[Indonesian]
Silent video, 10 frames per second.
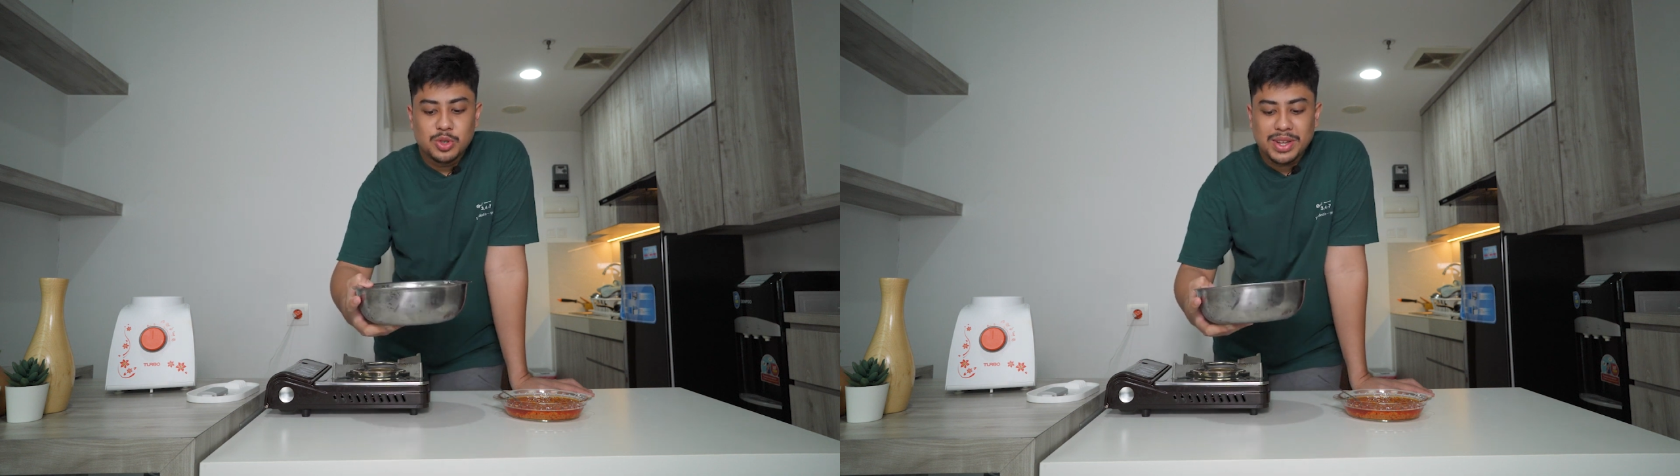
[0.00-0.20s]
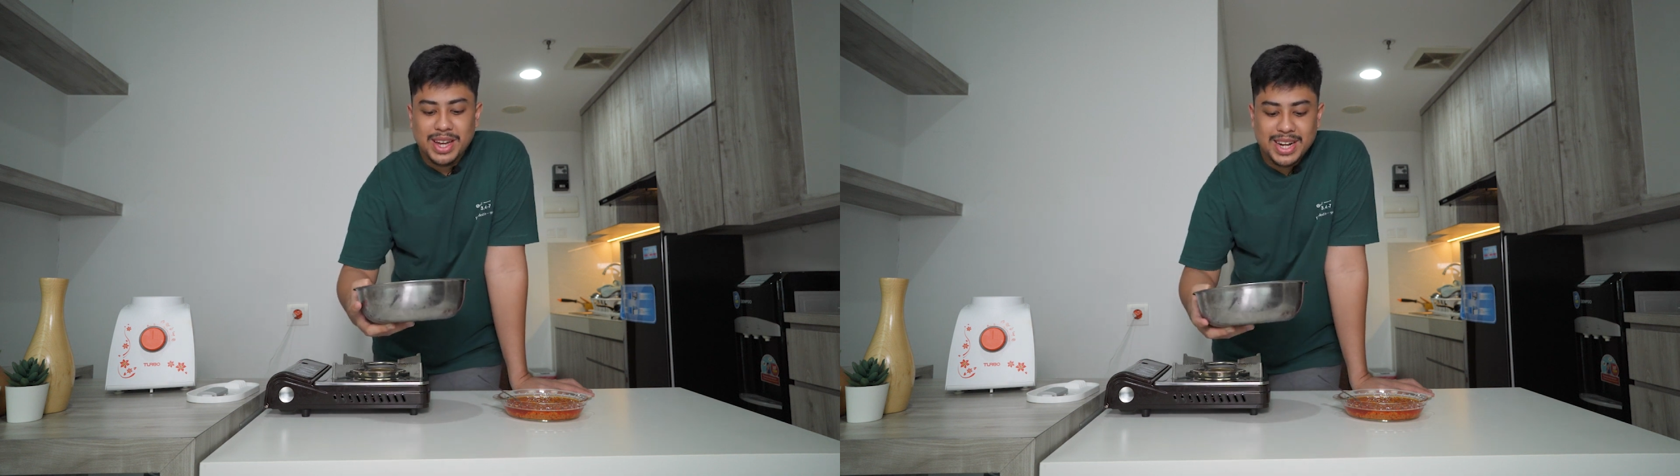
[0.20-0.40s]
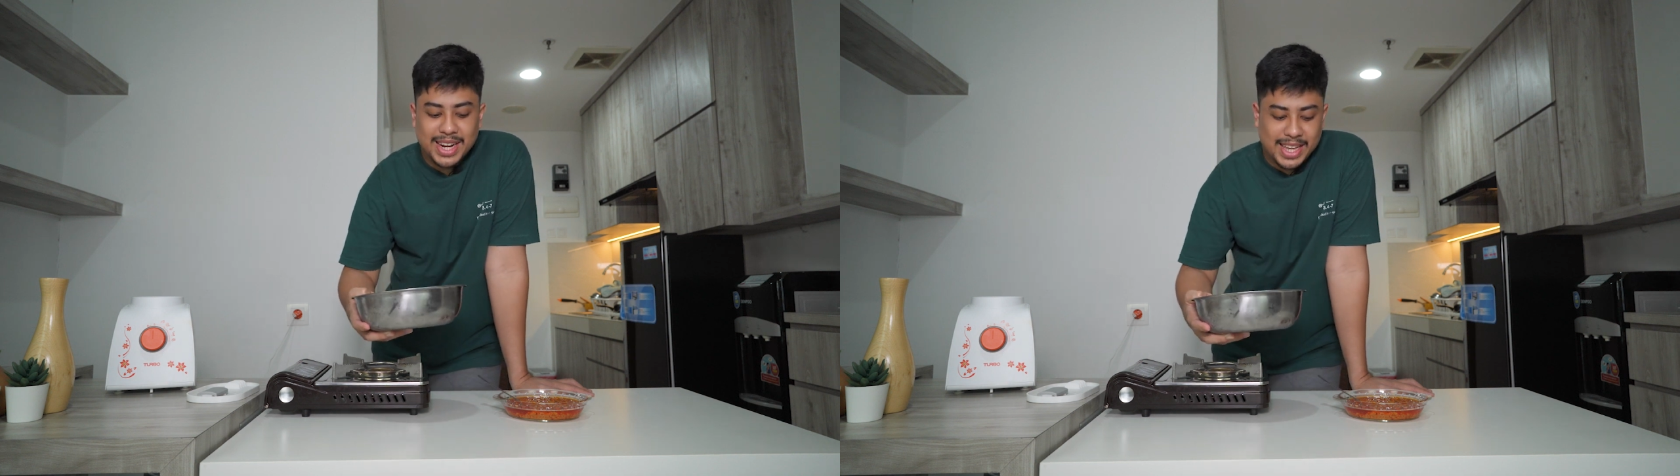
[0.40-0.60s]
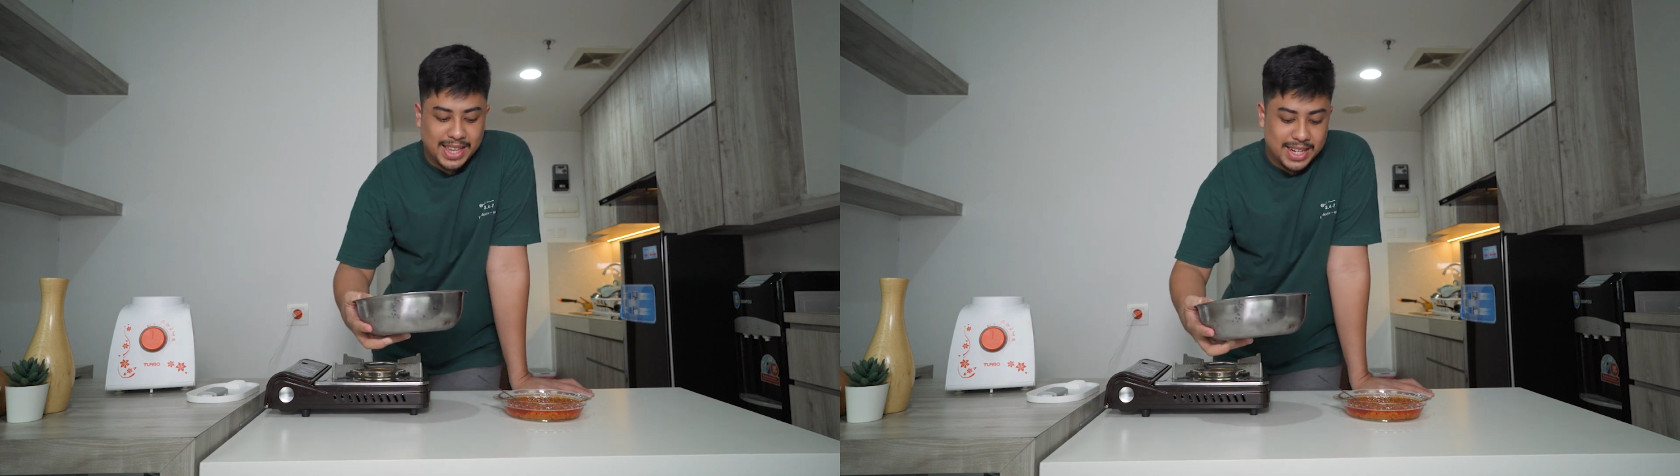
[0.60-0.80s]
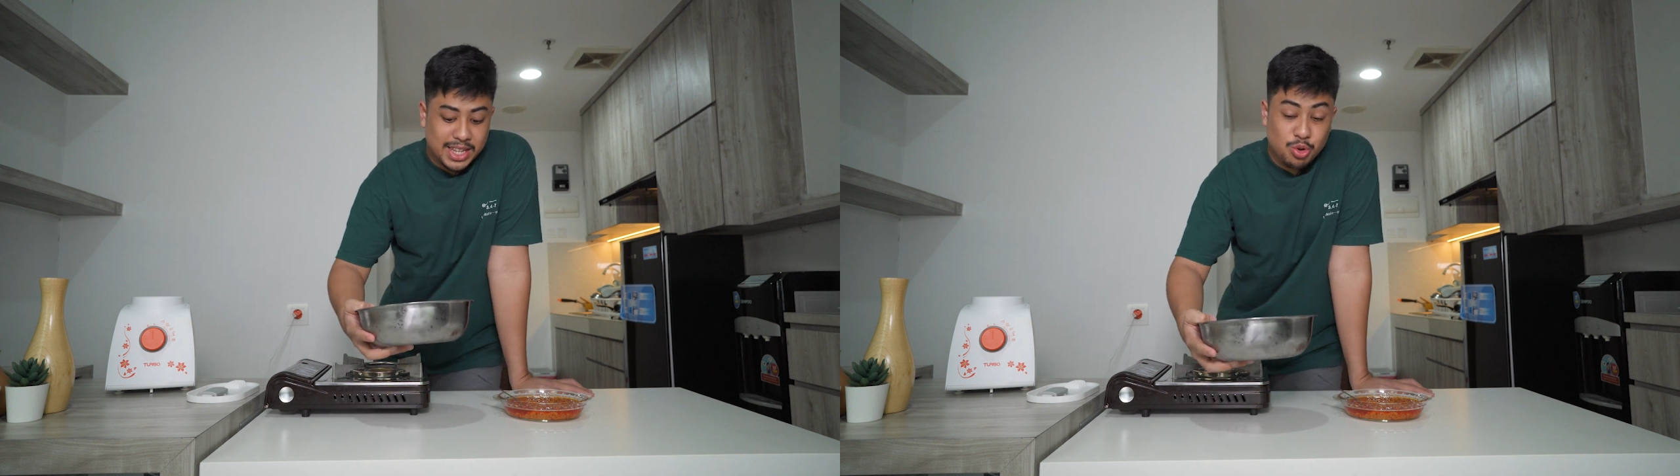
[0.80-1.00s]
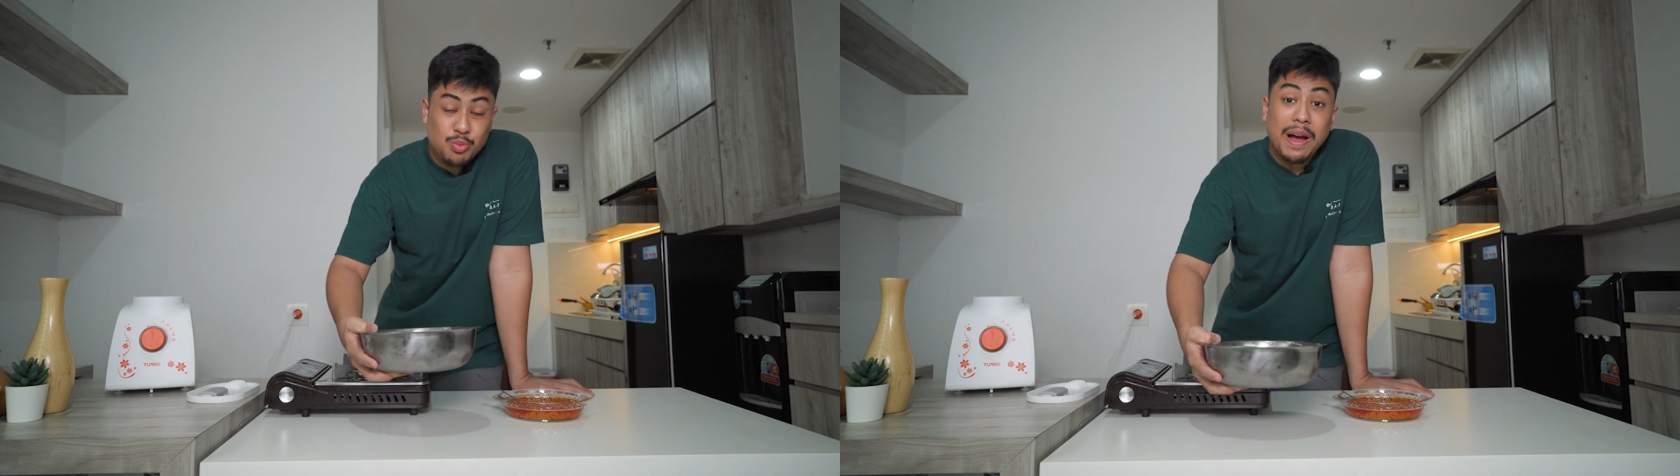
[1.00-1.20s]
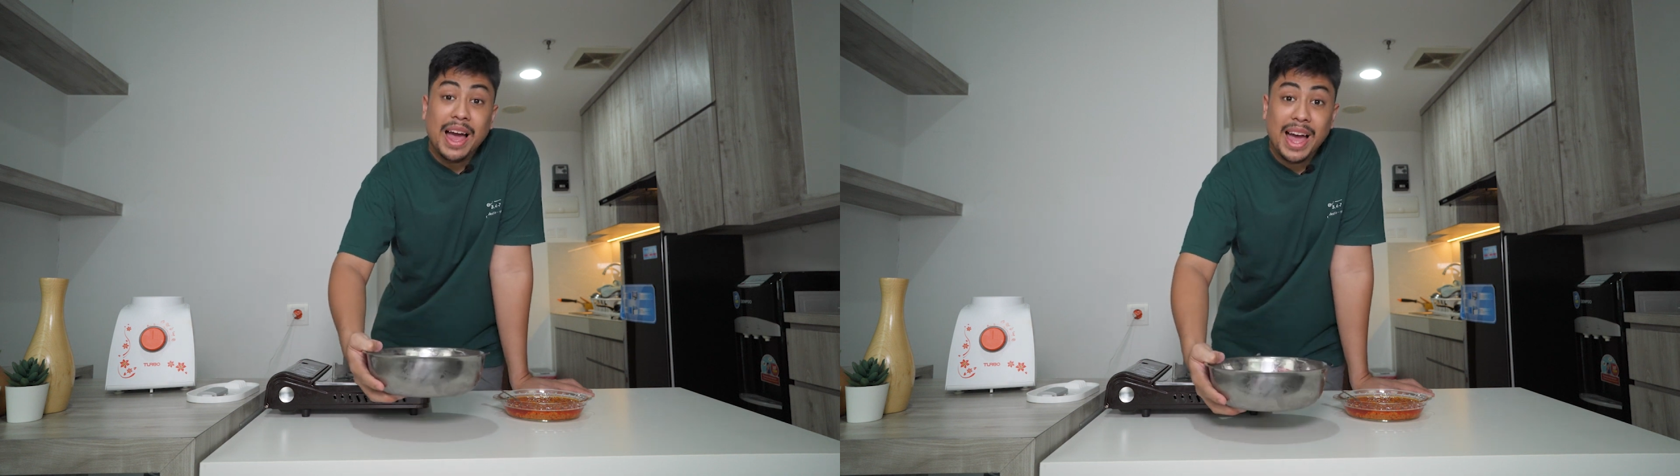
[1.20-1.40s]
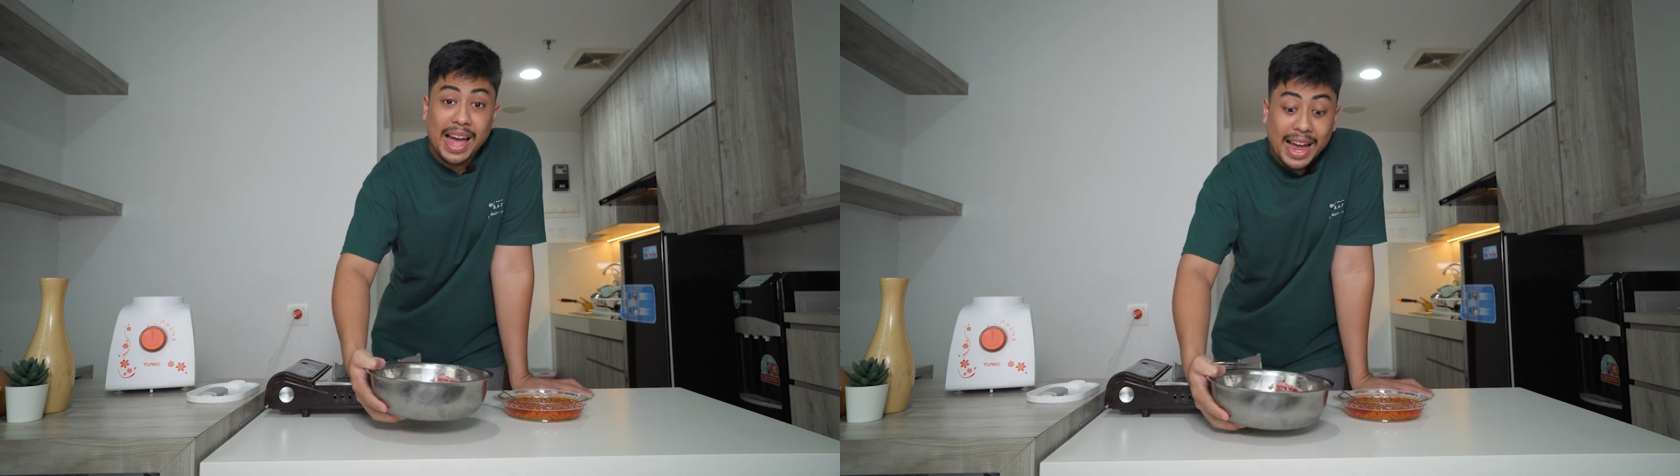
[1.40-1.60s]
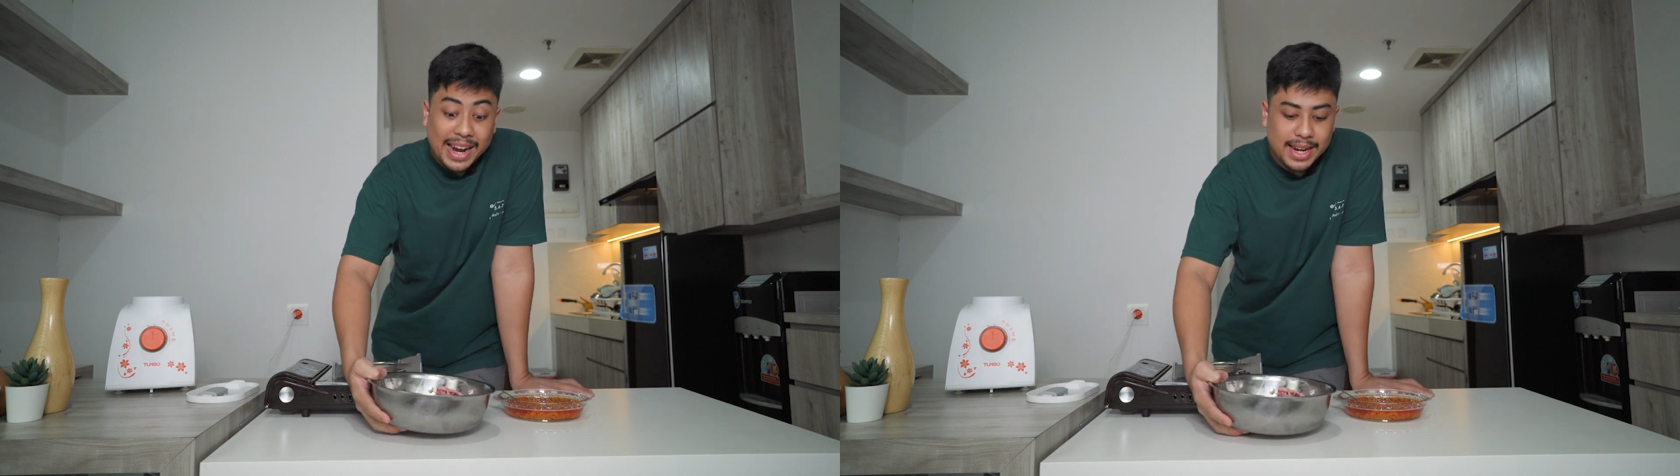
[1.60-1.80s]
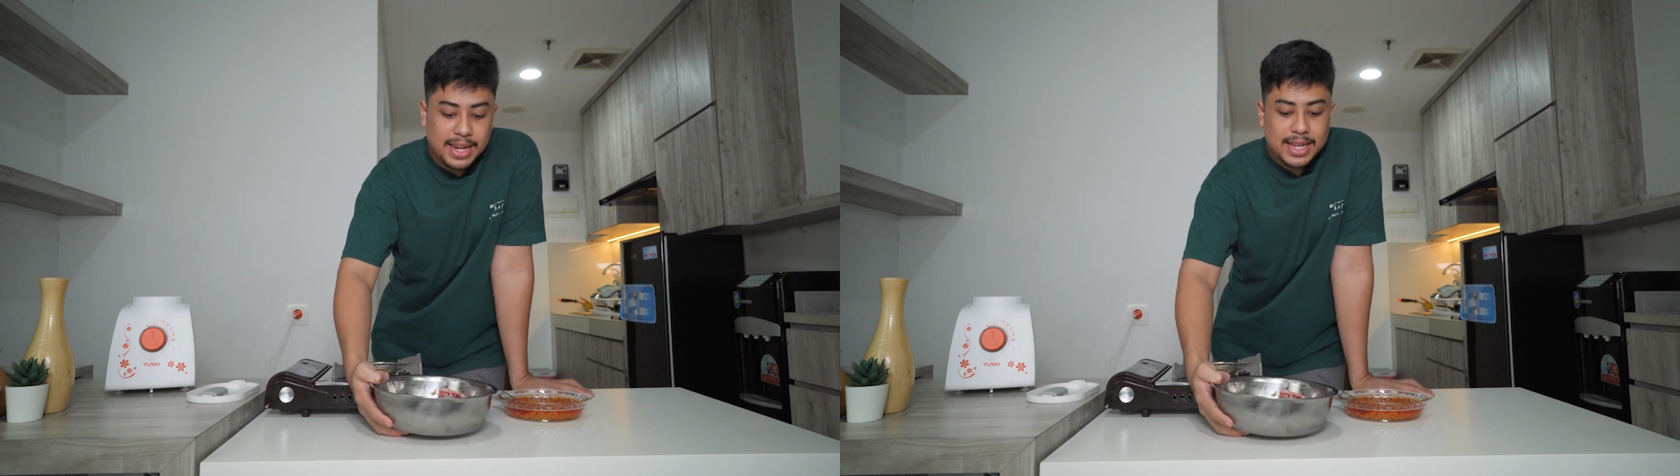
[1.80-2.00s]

Cuman karena kita di rumahan,